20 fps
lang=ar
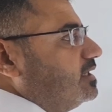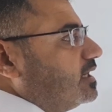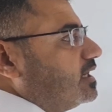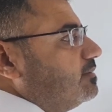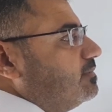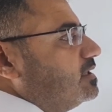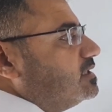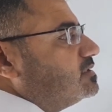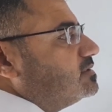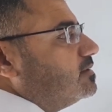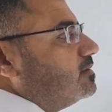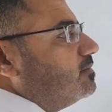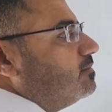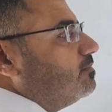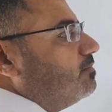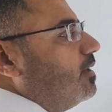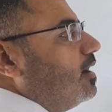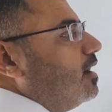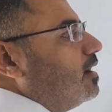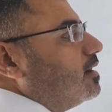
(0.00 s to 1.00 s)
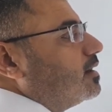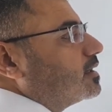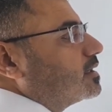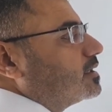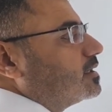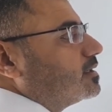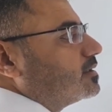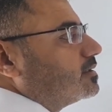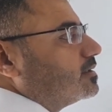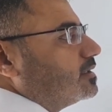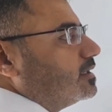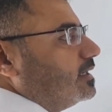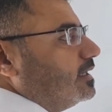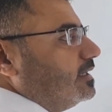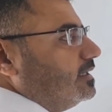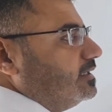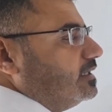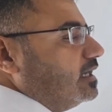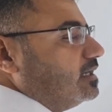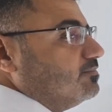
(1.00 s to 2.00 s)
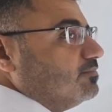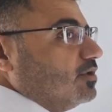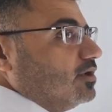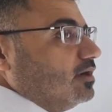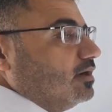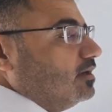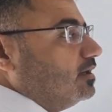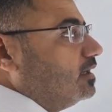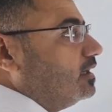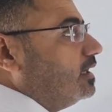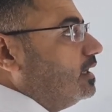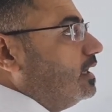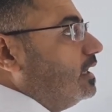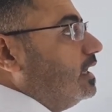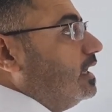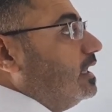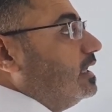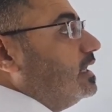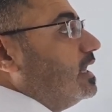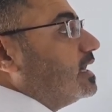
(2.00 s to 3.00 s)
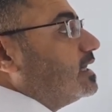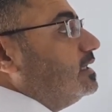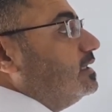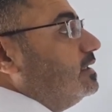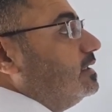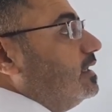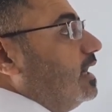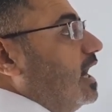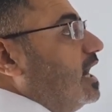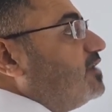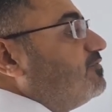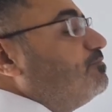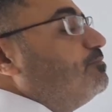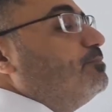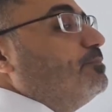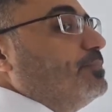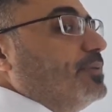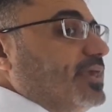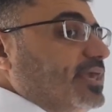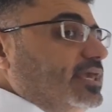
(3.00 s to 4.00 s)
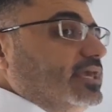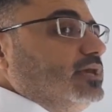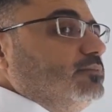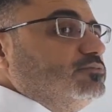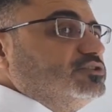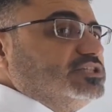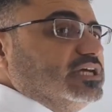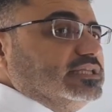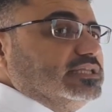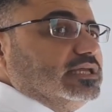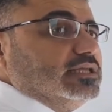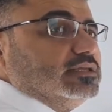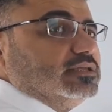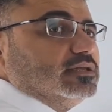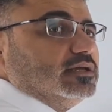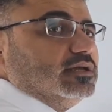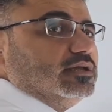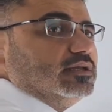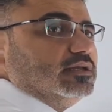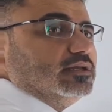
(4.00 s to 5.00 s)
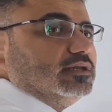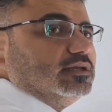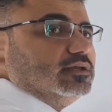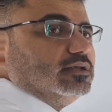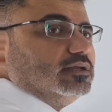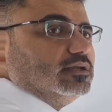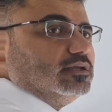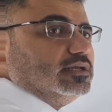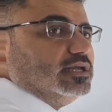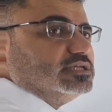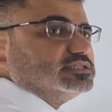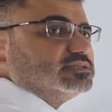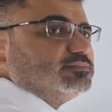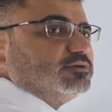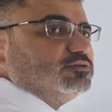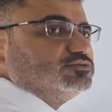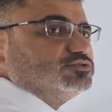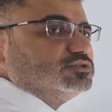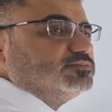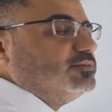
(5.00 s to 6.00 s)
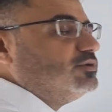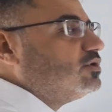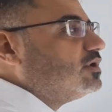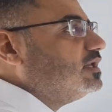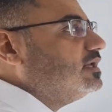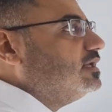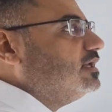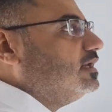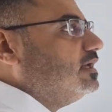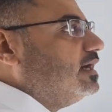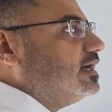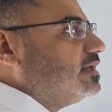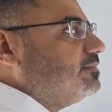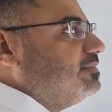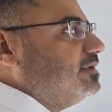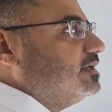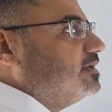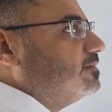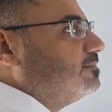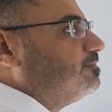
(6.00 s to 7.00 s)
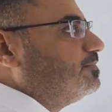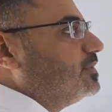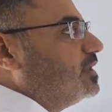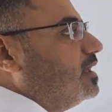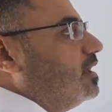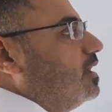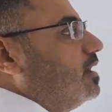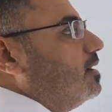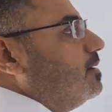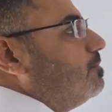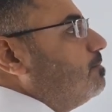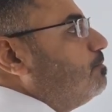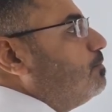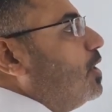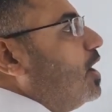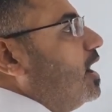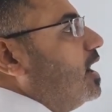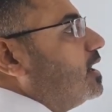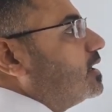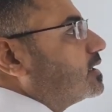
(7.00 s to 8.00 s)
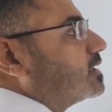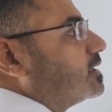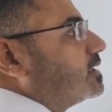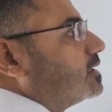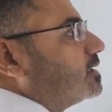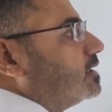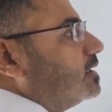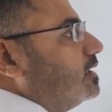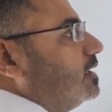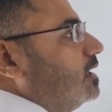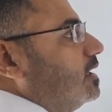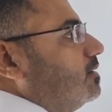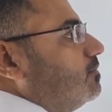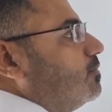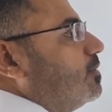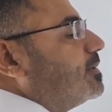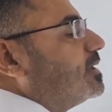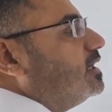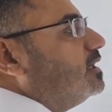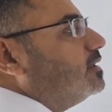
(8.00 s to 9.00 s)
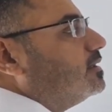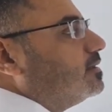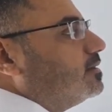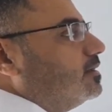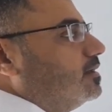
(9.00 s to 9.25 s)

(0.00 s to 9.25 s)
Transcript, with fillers: كلمه بارك ينبح لكن حرف بي مشدد ليس موجود باللغه العربيه بارك ممكن